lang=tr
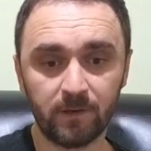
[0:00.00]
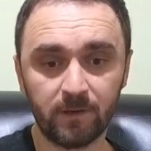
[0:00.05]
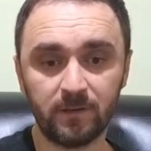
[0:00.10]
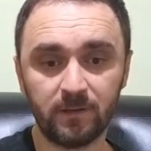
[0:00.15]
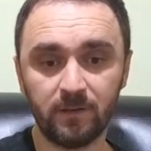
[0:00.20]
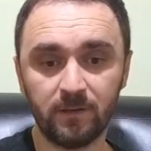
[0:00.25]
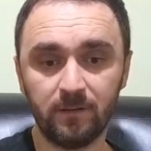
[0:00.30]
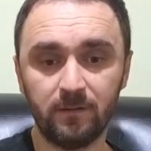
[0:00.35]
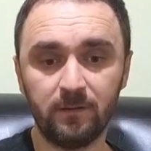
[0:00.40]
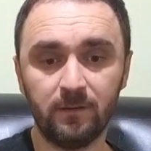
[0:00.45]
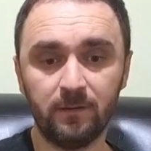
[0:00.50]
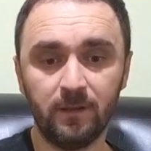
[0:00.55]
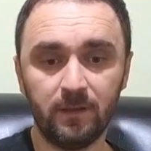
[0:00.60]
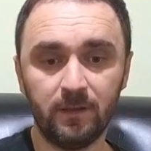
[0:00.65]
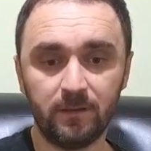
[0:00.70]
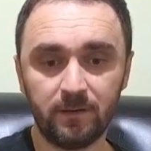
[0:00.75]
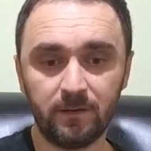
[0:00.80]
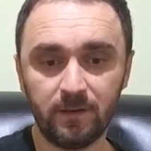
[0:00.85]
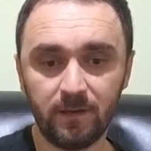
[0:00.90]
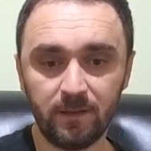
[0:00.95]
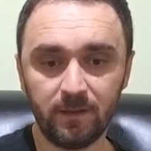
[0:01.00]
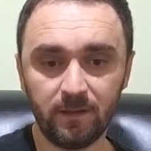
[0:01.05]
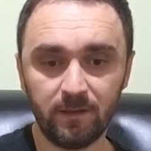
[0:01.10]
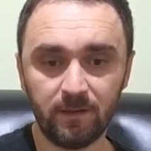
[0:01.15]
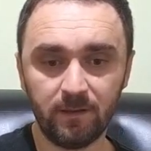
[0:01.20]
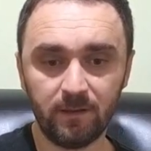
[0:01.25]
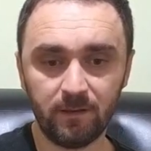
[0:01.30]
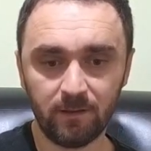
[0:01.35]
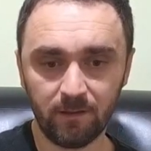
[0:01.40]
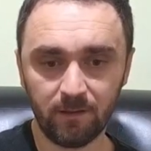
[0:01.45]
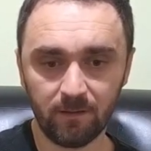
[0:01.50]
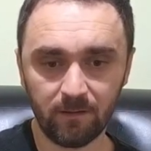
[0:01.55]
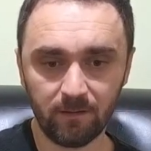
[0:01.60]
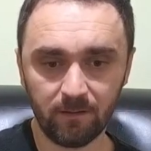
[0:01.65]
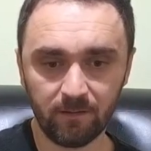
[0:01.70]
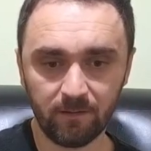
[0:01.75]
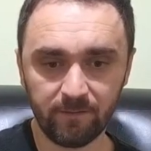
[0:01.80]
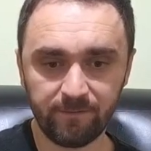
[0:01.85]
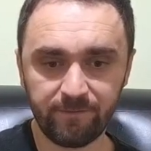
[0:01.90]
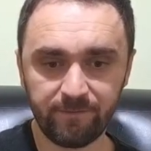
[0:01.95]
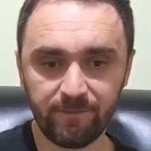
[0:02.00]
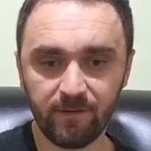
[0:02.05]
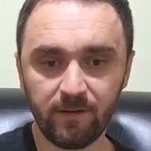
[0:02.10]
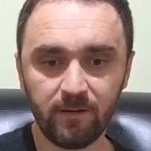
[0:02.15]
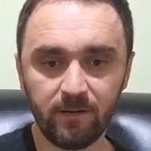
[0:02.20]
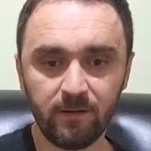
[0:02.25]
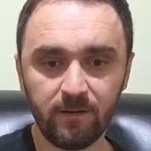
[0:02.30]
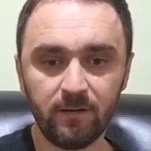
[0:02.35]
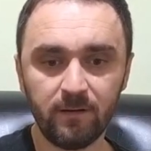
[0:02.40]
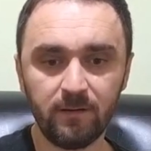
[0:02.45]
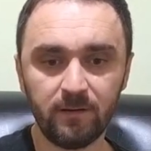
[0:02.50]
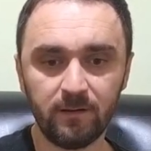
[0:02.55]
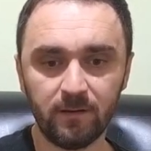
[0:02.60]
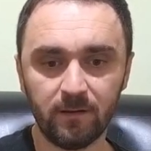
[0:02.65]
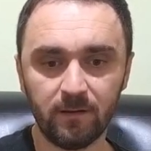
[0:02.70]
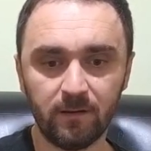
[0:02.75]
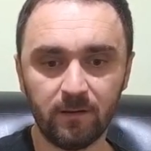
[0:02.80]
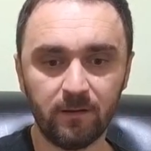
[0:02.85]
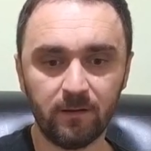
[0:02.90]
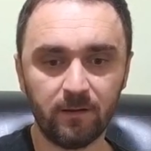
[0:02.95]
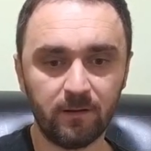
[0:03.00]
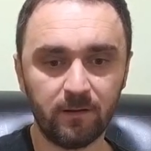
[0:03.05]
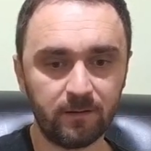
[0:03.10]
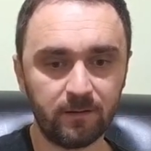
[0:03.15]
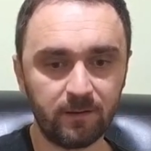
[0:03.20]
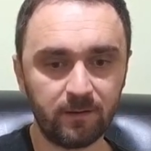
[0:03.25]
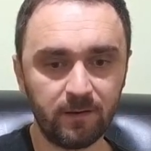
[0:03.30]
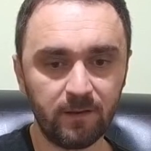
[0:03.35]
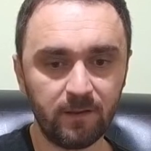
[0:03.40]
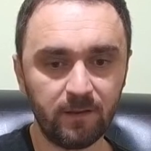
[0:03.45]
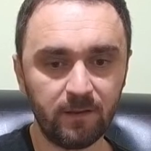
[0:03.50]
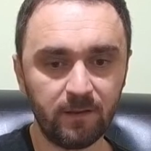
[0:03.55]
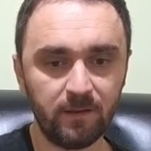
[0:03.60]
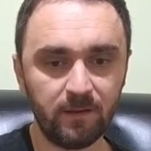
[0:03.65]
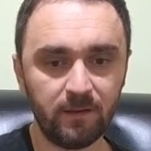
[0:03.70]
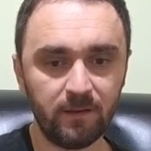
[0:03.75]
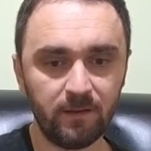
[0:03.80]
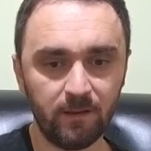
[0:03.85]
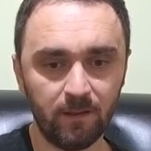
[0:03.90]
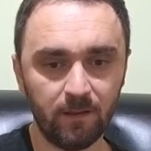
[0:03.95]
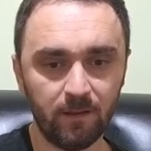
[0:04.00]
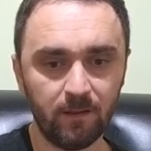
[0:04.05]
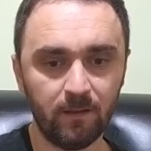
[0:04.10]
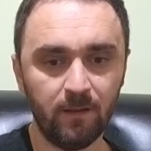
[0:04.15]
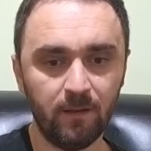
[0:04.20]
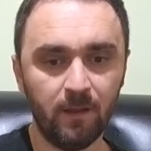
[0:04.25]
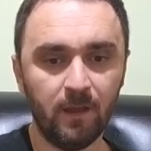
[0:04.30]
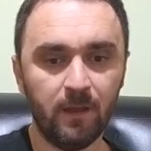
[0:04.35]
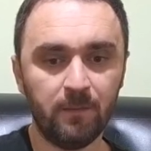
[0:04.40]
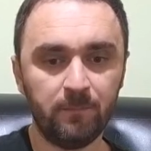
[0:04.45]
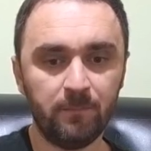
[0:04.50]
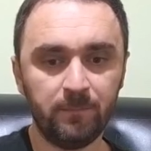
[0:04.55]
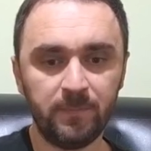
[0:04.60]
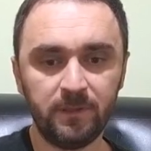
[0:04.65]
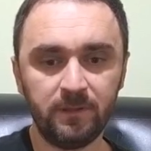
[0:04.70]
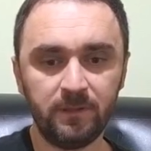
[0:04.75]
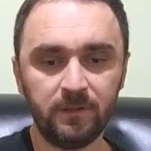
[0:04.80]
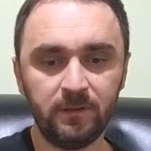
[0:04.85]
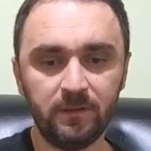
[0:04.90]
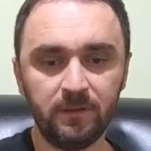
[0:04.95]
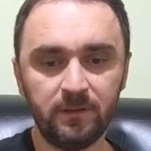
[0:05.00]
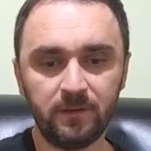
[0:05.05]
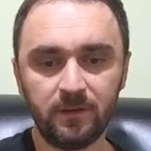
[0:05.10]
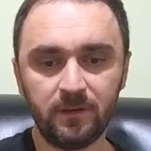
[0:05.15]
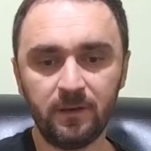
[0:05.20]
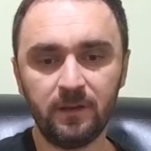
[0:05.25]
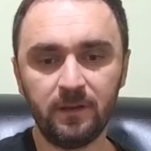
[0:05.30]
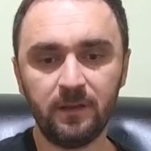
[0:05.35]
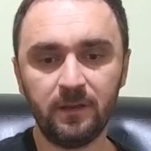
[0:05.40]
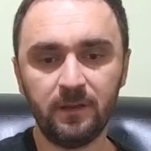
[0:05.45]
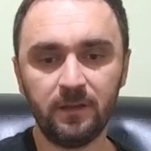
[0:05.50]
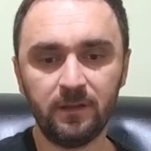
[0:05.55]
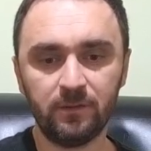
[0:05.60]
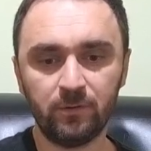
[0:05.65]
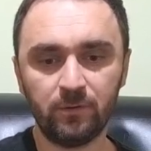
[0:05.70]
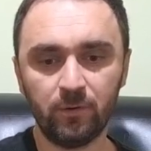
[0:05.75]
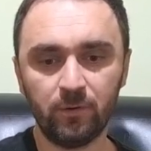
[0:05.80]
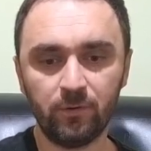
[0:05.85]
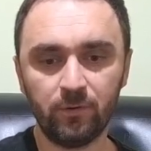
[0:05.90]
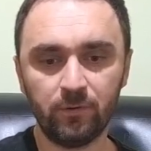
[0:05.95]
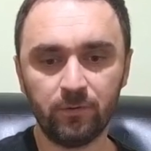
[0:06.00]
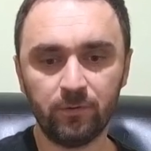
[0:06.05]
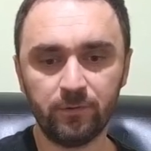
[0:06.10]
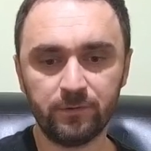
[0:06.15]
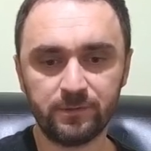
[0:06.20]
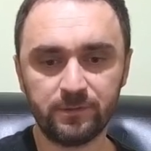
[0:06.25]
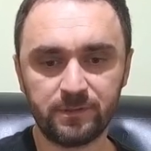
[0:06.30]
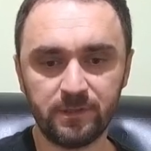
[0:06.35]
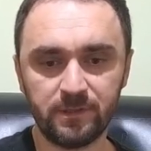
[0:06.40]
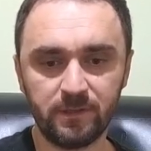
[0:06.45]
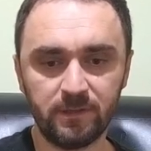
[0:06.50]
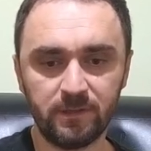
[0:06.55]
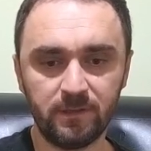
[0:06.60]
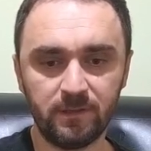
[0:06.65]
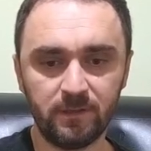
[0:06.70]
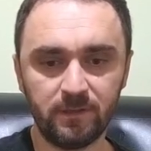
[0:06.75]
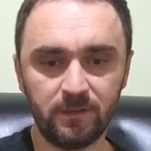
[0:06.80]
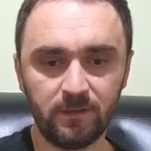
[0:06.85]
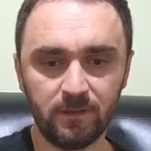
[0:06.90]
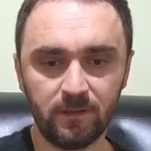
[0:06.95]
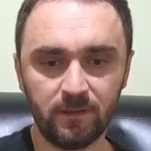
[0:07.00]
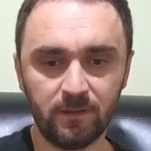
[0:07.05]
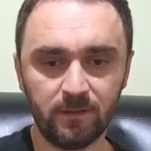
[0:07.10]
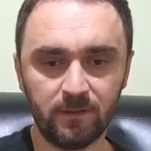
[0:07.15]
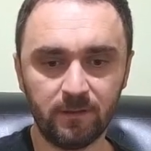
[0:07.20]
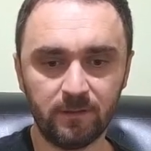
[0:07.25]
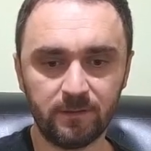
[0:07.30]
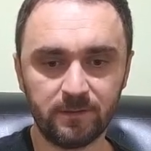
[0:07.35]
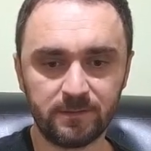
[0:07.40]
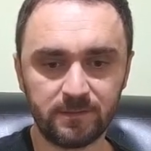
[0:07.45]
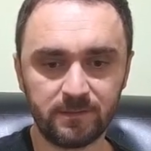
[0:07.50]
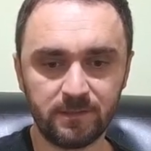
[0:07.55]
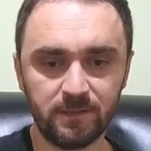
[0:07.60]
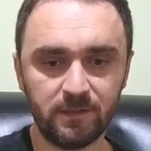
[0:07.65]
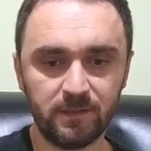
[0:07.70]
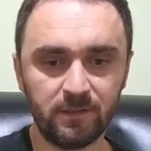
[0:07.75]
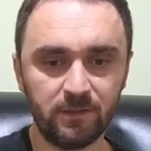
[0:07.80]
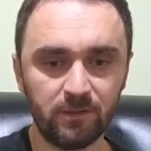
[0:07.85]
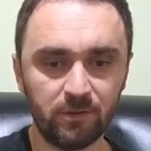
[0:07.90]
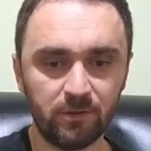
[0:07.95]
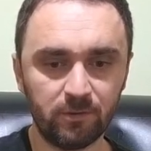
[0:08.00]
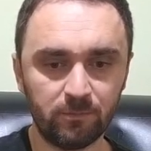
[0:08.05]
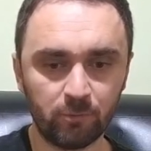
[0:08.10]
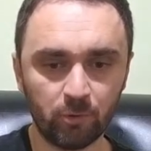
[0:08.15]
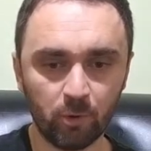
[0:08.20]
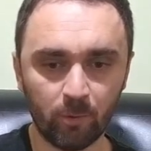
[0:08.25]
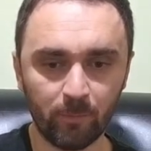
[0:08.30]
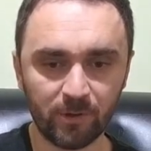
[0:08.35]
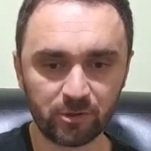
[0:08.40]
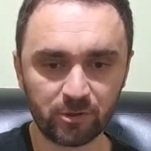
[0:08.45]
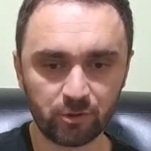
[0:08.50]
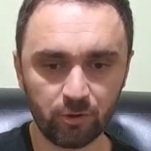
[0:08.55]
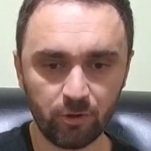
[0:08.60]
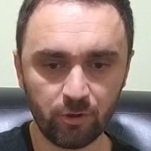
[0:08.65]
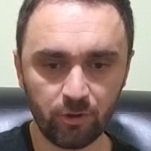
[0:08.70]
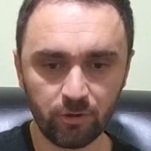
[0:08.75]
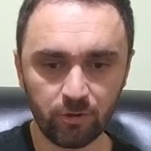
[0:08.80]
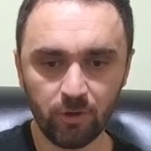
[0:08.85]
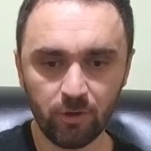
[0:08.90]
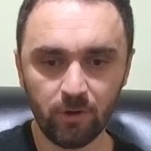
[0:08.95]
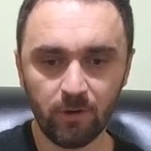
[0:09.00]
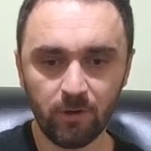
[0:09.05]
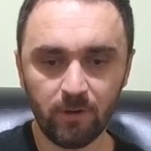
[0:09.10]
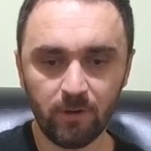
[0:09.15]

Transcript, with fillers: bakın re la fa la re la mi re do si la si do majör